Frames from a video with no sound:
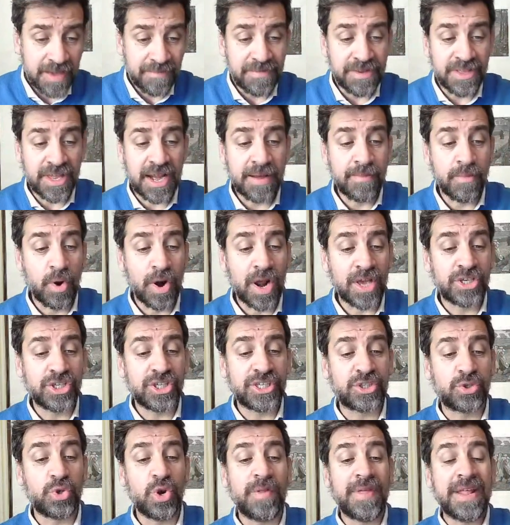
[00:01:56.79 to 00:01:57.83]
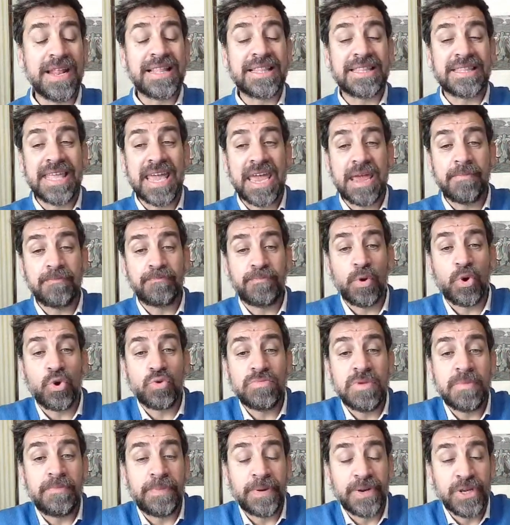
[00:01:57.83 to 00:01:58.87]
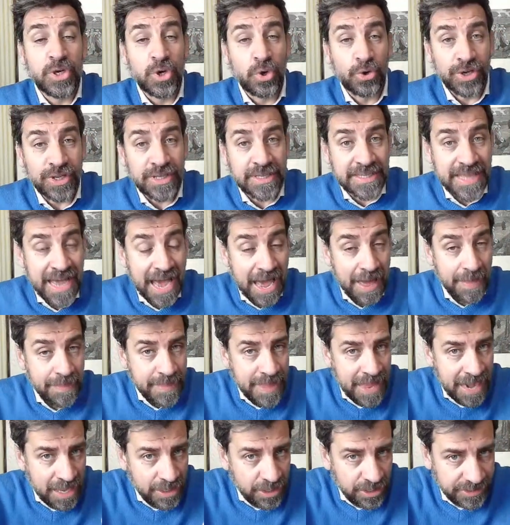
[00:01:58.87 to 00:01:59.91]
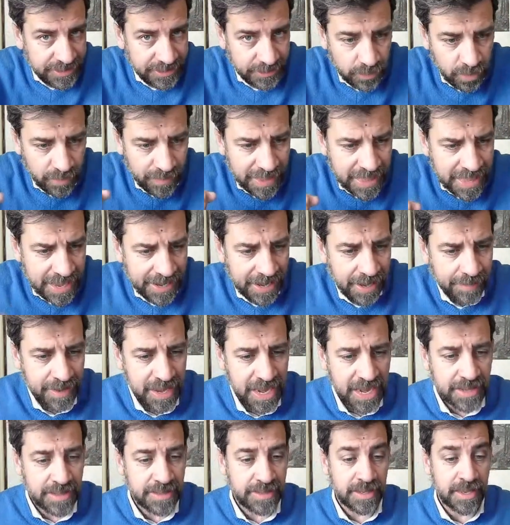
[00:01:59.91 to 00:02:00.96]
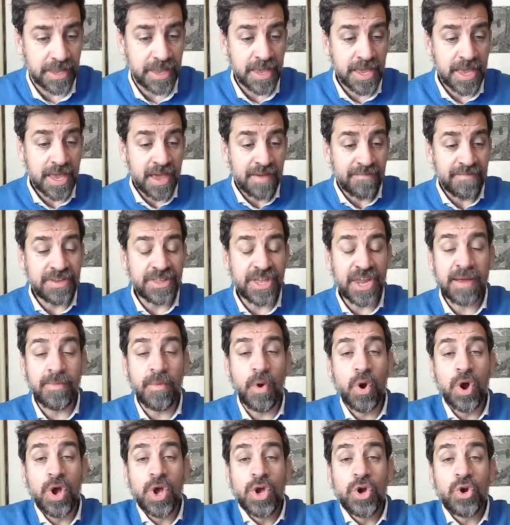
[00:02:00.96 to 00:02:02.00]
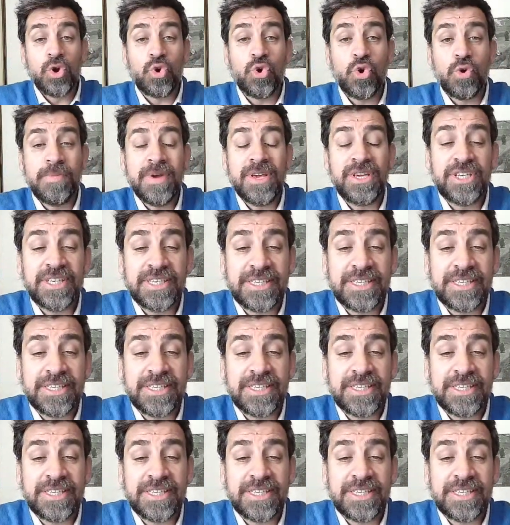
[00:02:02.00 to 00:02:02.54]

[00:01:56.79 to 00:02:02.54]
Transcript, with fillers: vedremo la gestione del tempo come priorità nella gestione degli allenamenti, vedremo come